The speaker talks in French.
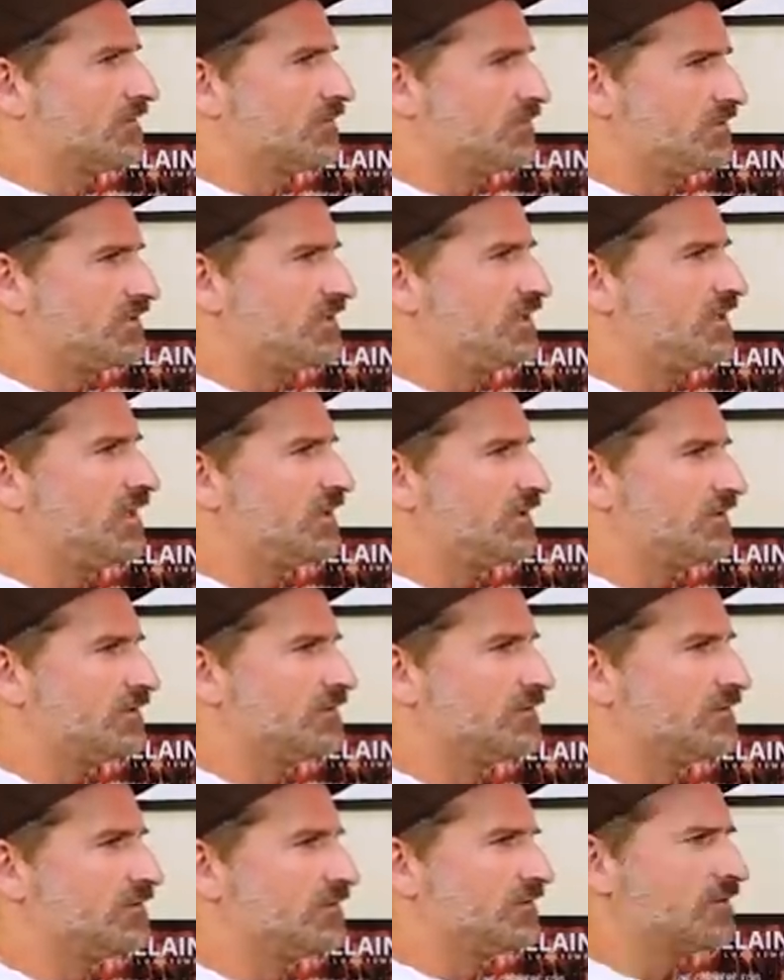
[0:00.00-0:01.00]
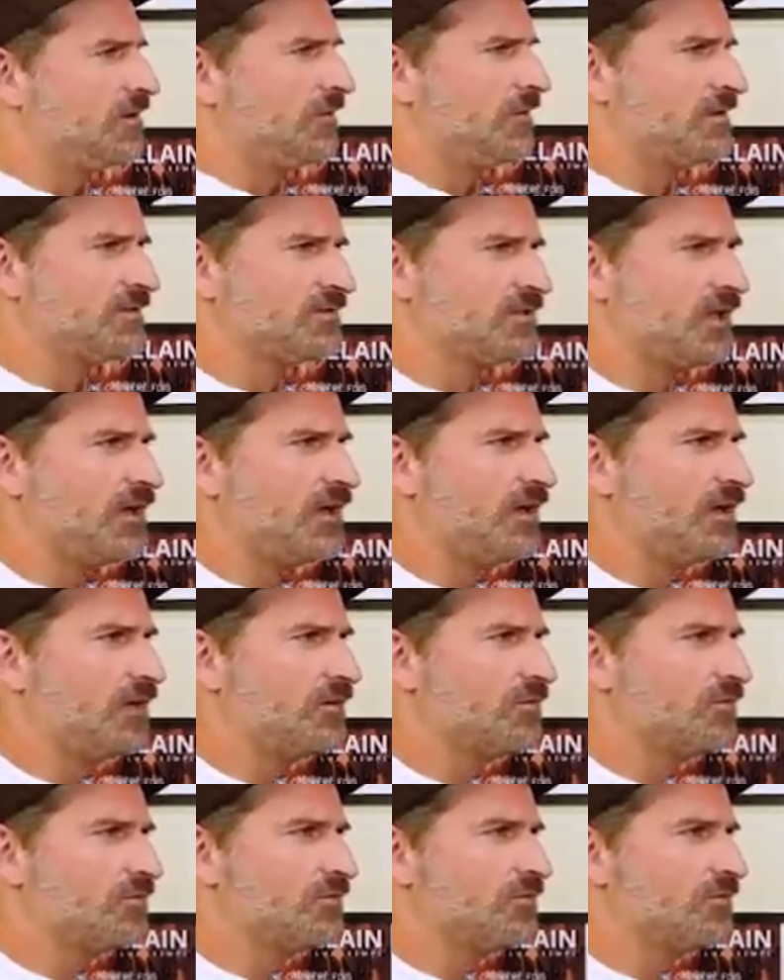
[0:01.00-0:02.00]
Cuisinique?
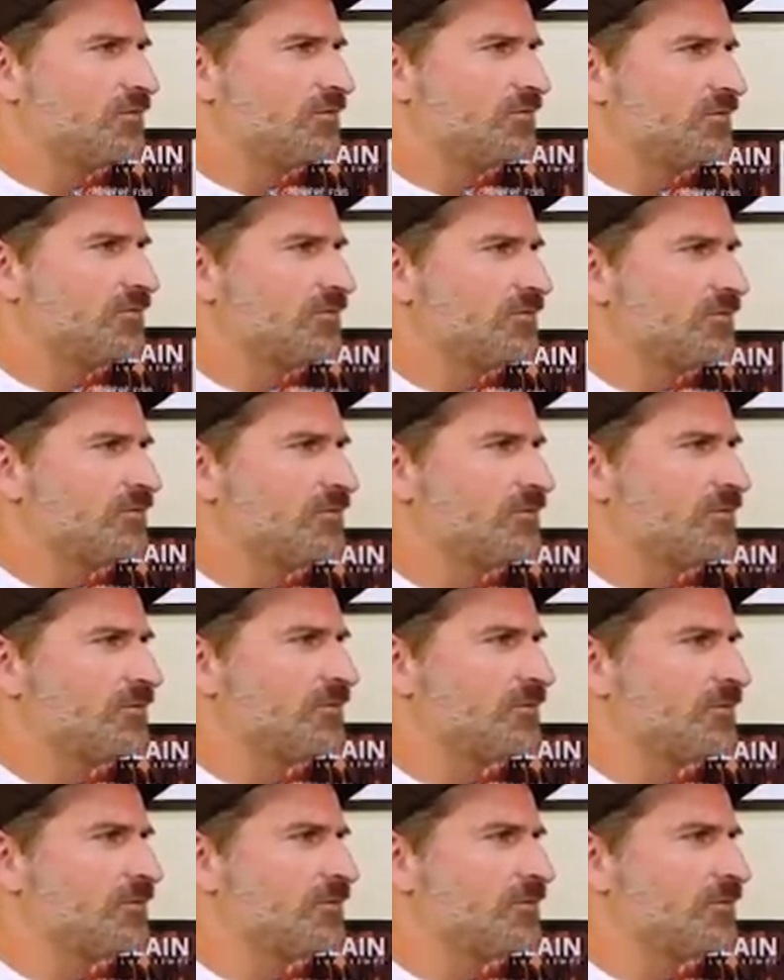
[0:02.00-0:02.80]
Deux cas. Non,